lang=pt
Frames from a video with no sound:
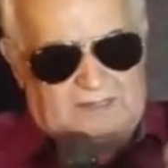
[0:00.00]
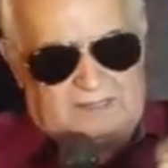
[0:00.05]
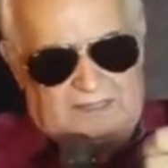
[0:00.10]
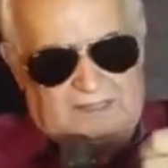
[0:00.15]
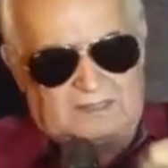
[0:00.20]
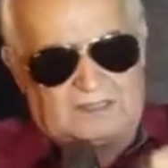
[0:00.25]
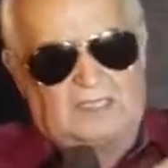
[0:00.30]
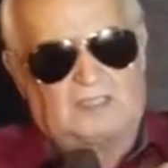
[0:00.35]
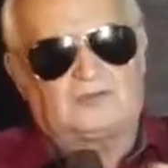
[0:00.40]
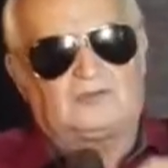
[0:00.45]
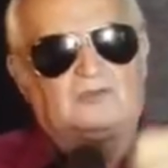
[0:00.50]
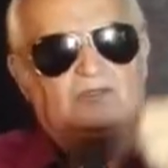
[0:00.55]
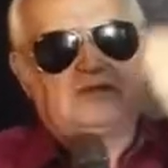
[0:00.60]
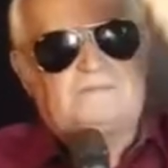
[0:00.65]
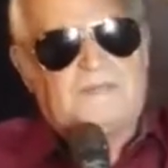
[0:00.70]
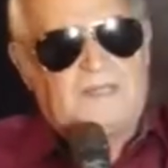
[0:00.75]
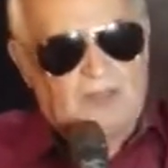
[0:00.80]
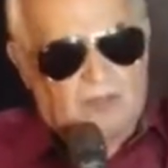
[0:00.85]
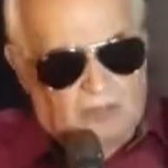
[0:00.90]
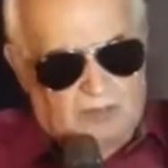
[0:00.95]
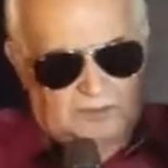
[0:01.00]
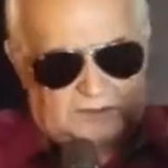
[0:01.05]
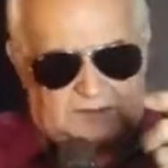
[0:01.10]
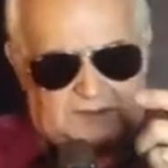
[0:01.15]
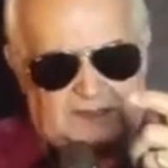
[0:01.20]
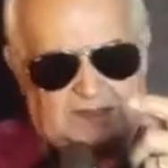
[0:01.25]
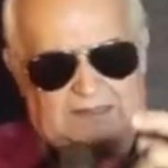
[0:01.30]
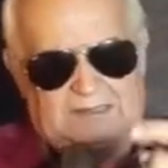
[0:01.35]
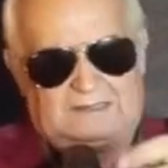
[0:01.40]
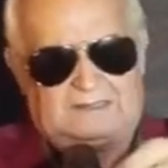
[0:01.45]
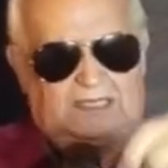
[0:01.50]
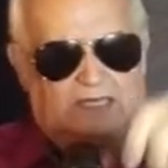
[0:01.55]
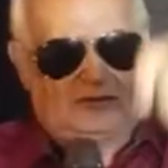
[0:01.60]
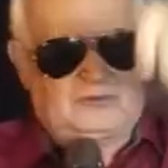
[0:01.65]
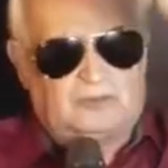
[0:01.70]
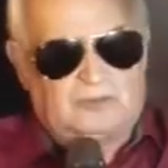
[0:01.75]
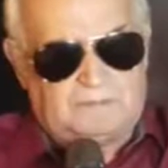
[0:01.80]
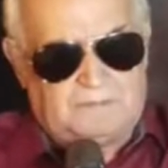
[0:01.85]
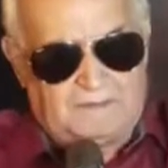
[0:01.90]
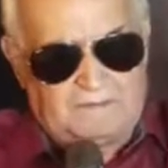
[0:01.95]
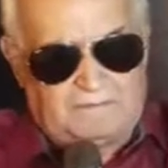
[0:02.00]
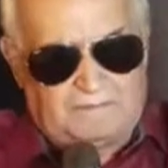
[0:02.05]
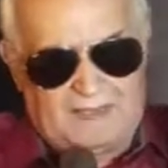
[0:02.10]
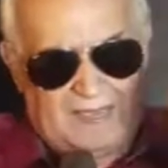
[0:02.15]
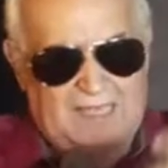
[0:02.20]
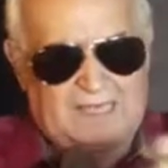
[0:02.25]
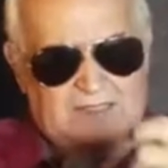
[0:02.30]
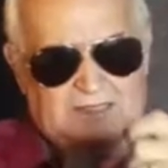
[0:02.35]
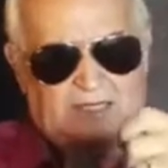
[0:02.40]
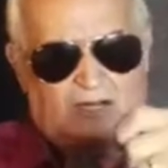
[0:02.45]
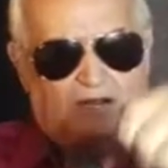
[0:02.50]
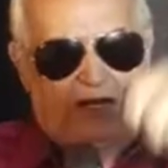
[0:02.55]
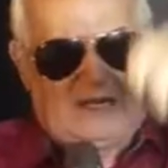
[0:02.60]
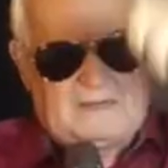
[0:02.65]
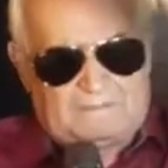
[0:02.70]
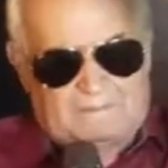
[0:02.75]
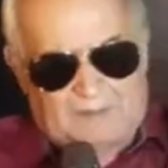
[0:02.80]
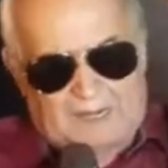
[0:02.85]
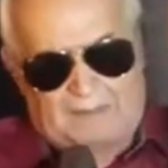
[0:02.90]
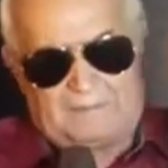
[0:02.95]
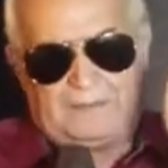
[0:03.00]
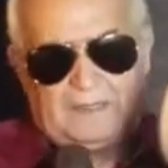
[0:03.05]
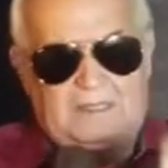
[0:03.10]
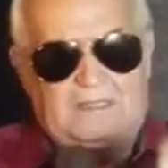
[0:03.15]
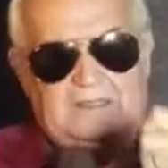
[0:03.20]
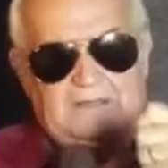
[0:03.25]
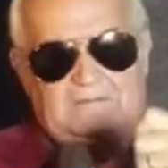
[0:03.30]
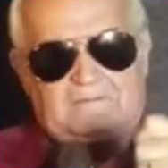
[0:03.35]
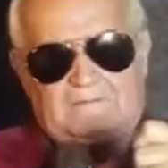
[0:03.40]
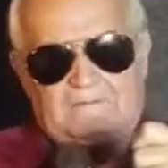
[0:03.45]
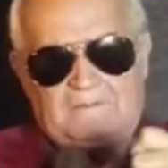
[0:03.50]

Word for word: que Jesus me ouça, Jesus me veja, olhe para mim.